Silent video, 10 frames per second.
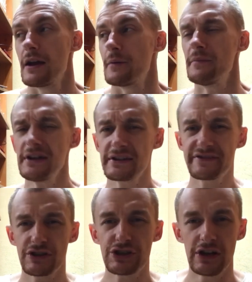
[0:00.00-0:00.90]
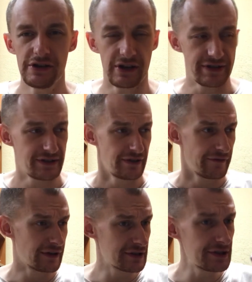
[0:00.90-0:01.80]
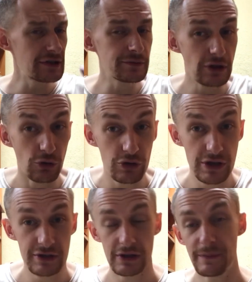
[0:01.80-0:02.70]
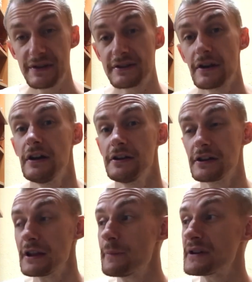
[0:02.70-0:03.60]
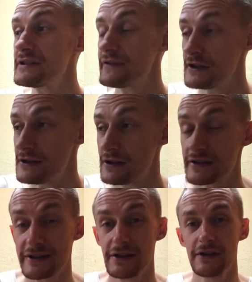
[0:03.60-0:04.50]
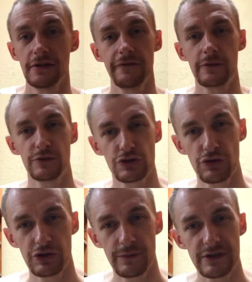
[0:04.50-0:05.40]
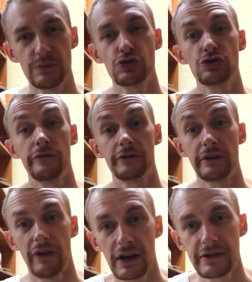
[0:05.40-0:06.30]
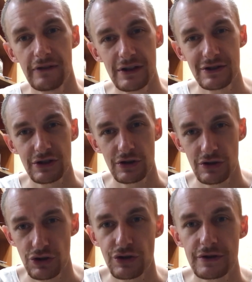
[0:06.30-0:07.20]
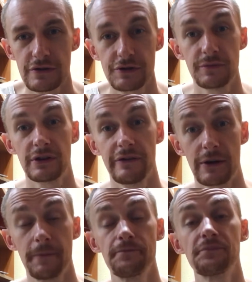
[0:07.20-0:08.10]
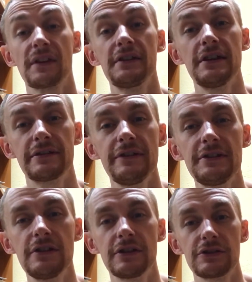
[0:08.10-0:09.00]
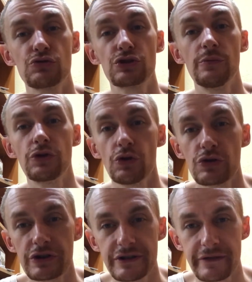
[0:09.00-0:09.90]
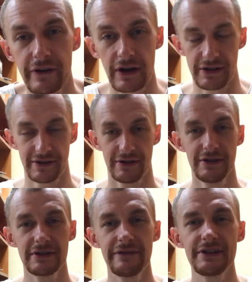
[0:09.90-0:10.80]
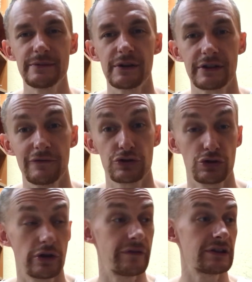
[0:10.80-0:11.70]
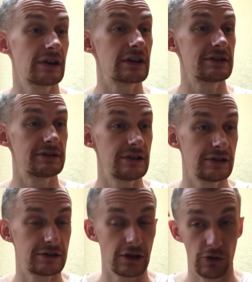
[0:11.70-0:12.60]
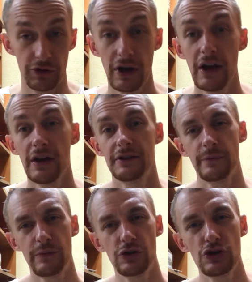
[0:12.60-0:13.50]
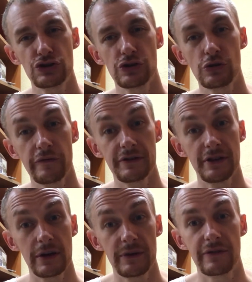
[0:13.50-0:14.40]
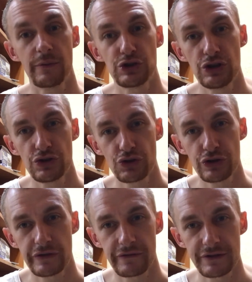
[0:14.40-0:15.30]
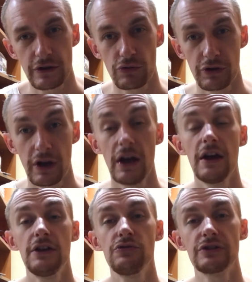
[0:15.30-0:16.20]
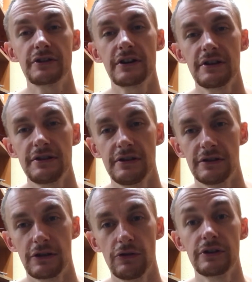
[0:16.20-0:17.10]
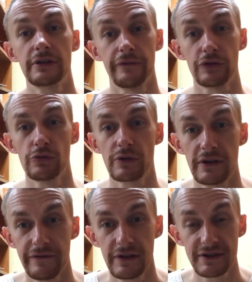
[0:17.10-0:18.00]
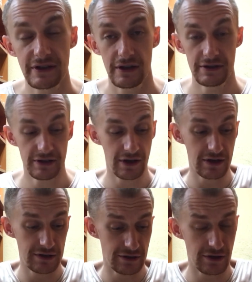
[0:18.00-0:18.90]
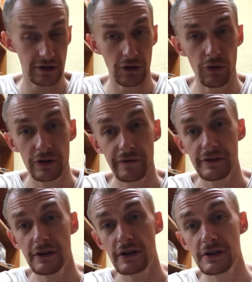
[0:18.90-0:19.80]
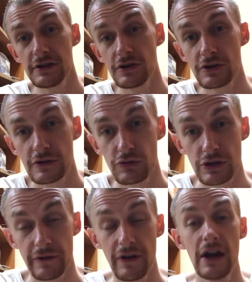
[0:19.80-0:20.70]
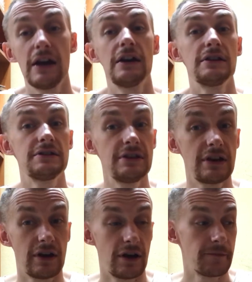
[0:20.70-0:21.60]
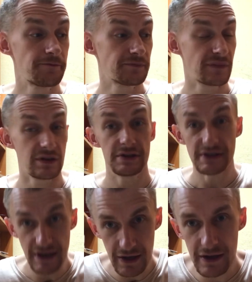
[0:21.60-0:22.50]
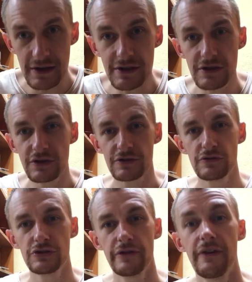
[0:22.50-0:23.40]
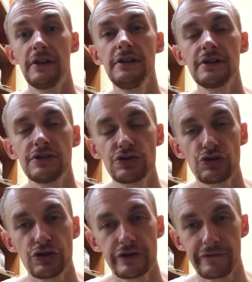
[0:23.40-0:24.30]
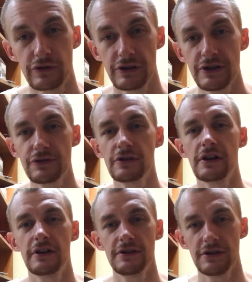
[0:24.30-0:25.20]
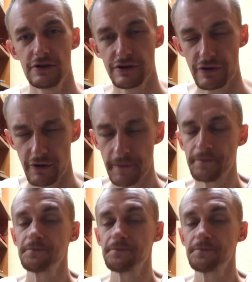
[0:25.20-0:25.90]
Мы это встречали не раз. В гарантийном талоне это написано. Иногда производитель рассылает информационное письмо, что его товар является технически сложным товаром и ответили на это уже множество раз, независимо от того, что говорит гарантийный талон. Напоминаю, что такого термина вообще не существует в законе, и у нас гарантийный талон – это выдумка и фикция ни гарантийных талонов, ни гарантийных случаев, ни не гарантийных случаев, их не существует. Есть только гарантийный срок.